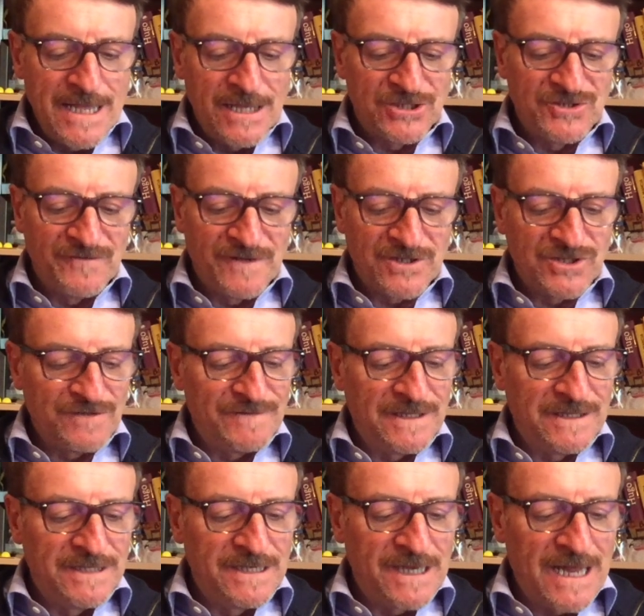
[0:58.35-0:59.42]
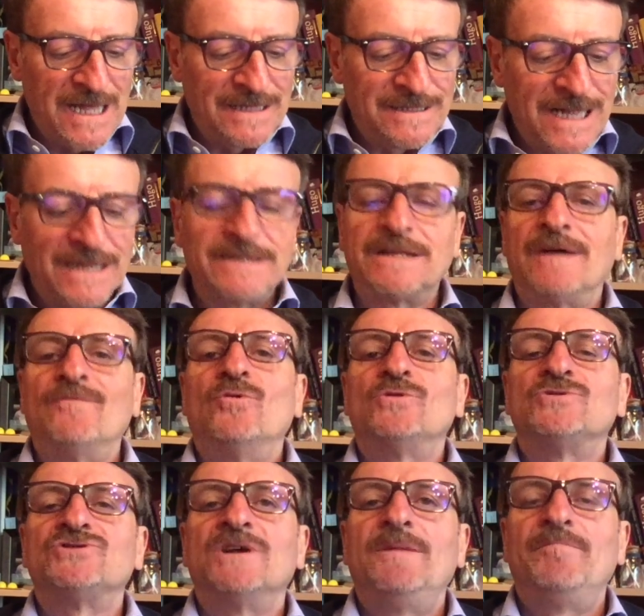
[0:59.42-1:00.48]
e ci faceva dire ad alta
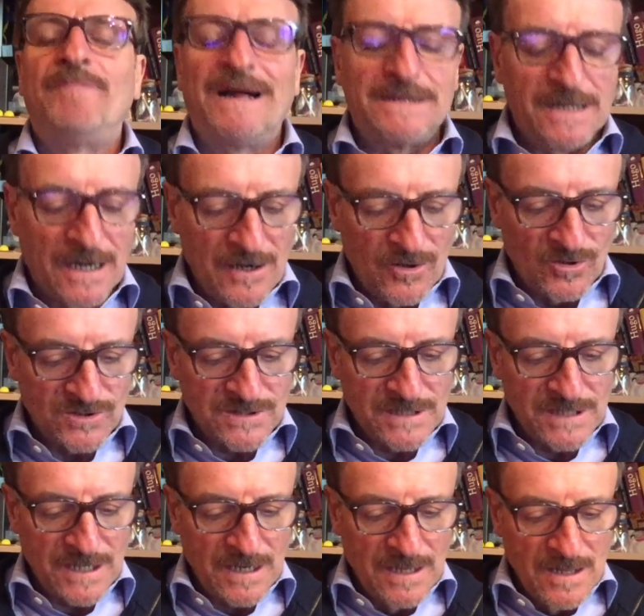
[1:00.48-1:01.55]
voce il Pater Noster.